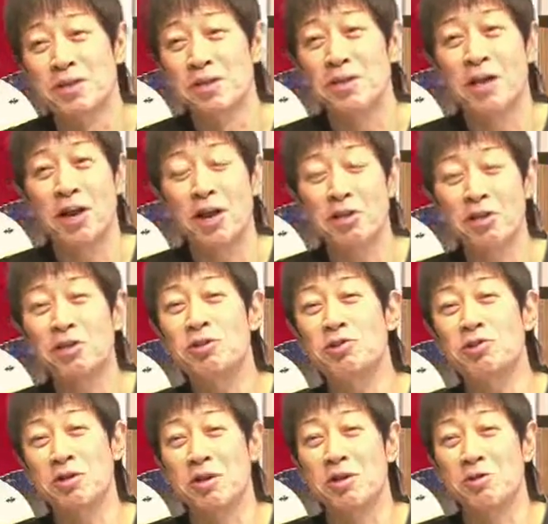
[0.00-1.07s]
空手っ
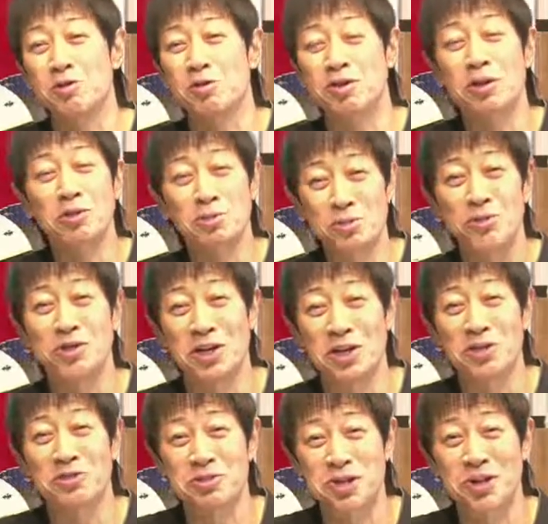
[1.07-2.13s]
て沖縄のものじゃない
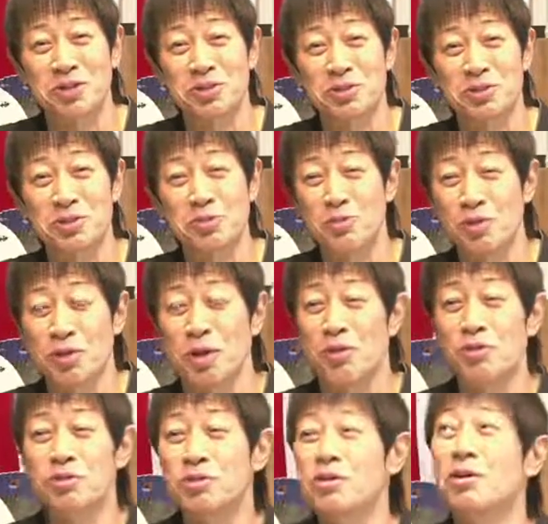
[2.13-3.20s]
ですか自分もね
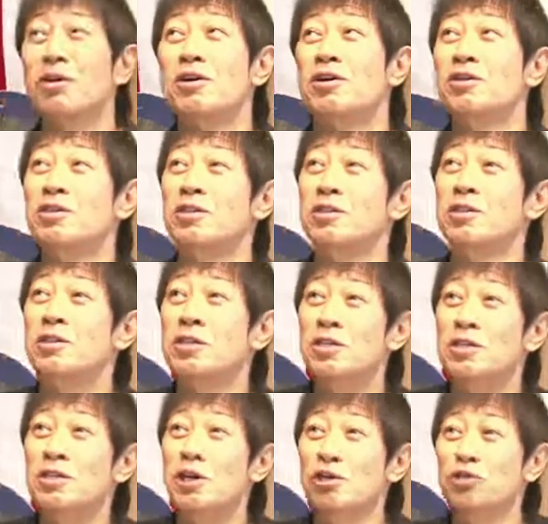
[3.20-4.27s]
沖縄に
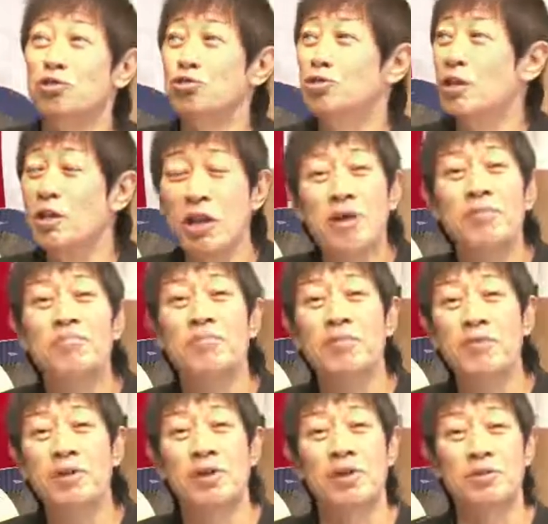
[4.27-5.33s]
合宿でね
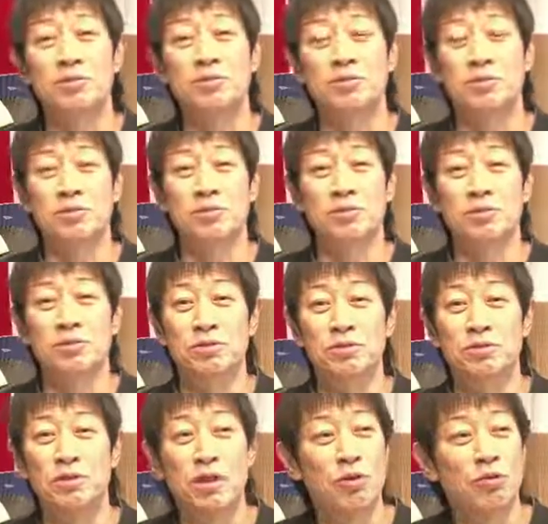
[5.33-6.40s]
あの
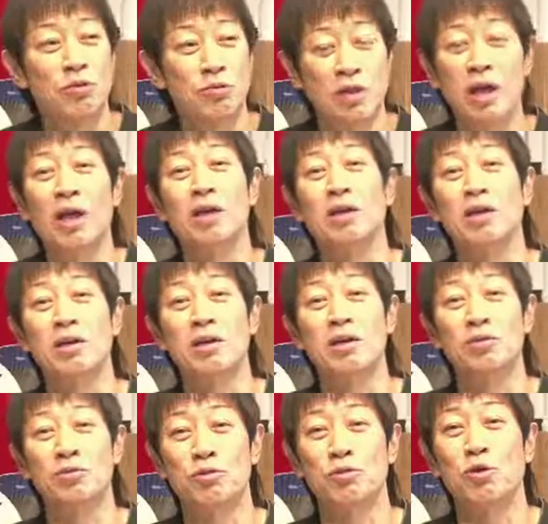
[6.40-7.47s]
10年ほどね
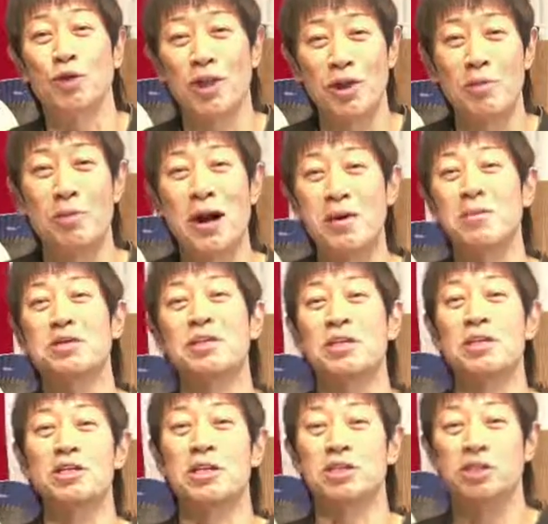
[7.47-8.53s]
このコロナの前まで
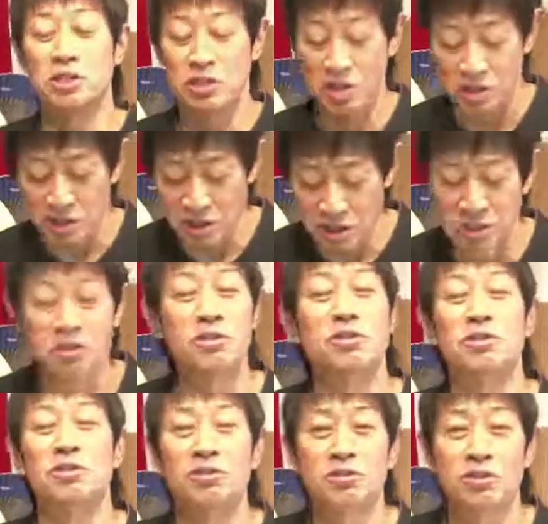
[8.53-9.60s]
行かせていただいてた
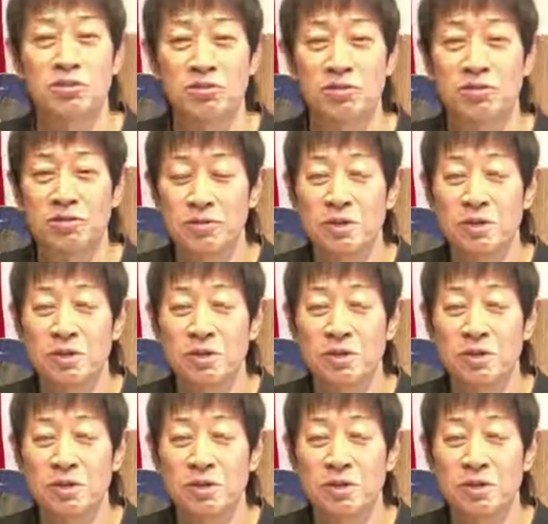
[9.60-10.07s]
んですけど、